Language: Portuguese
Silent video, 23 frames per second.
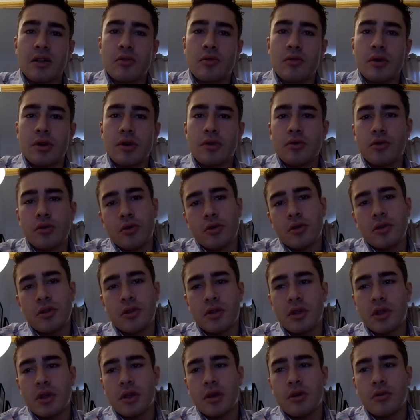excluir os
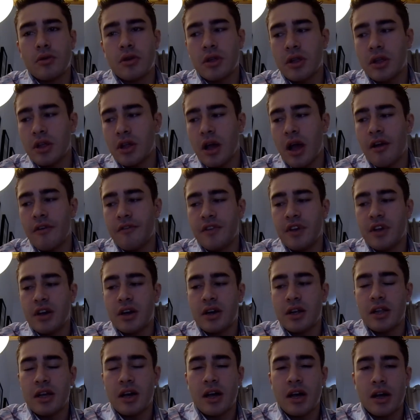outros que eu que havia
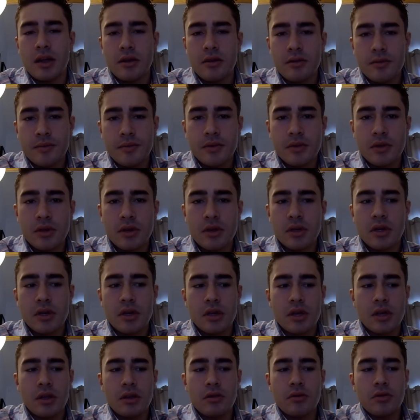criado,
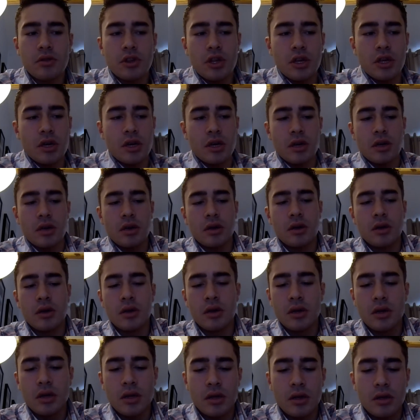que não tinha,
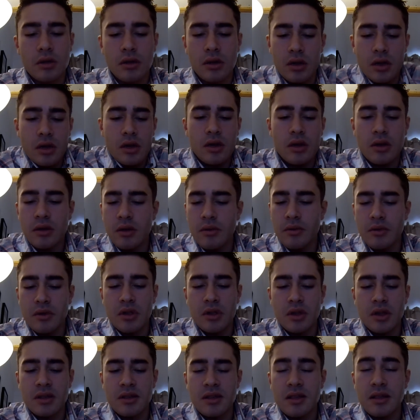né,
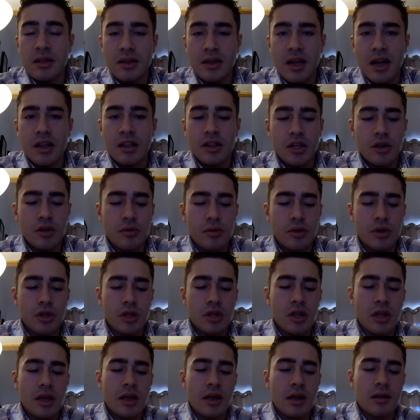necessidade nenhuma de
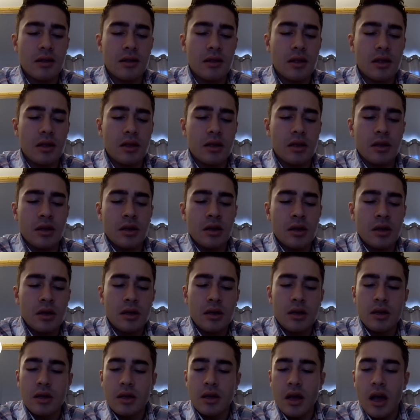ter eles ali.
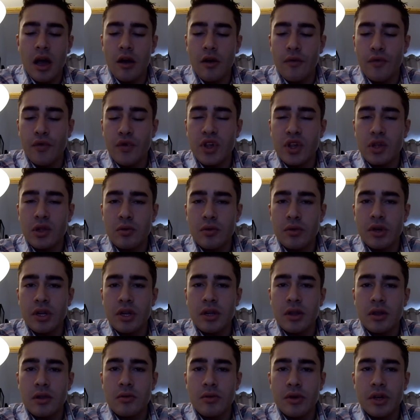Aí eu fui
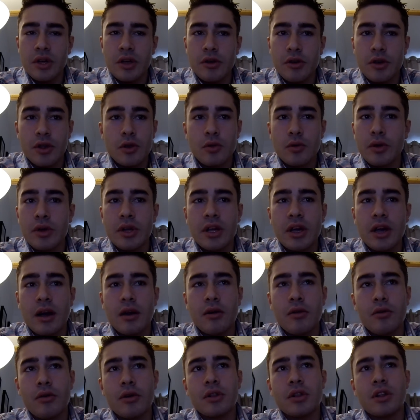excluindo, excluí, eu excluí a
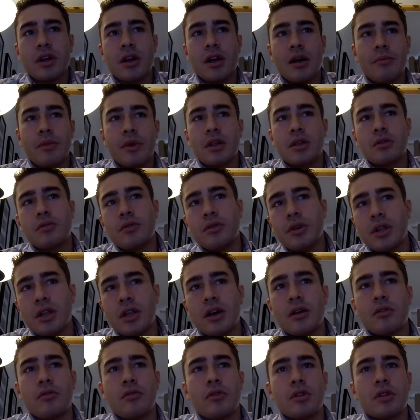conta, acabei excluindo
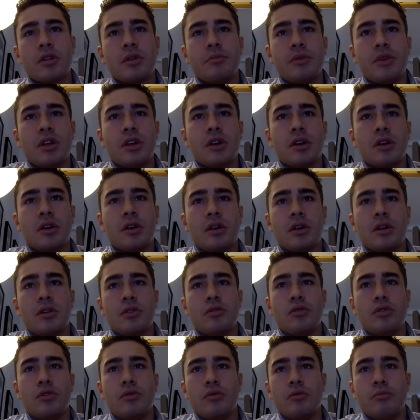a conta minha
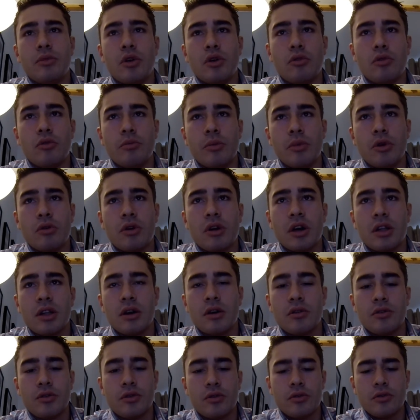do meu, o meu
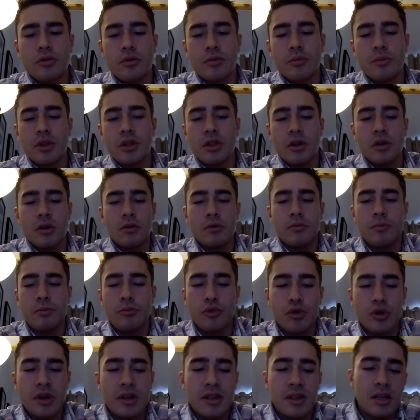canal do YouTube. Então,
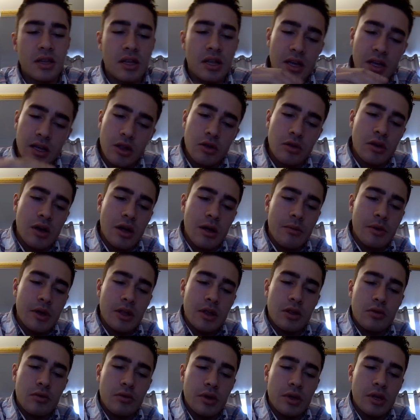por acidente, eu acabei
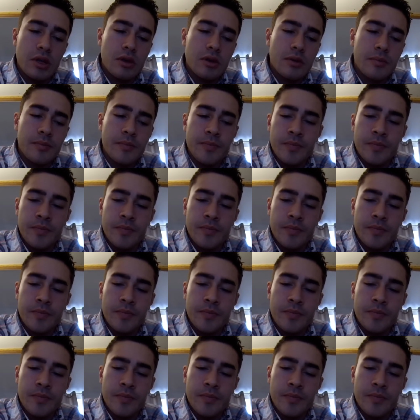excluindo.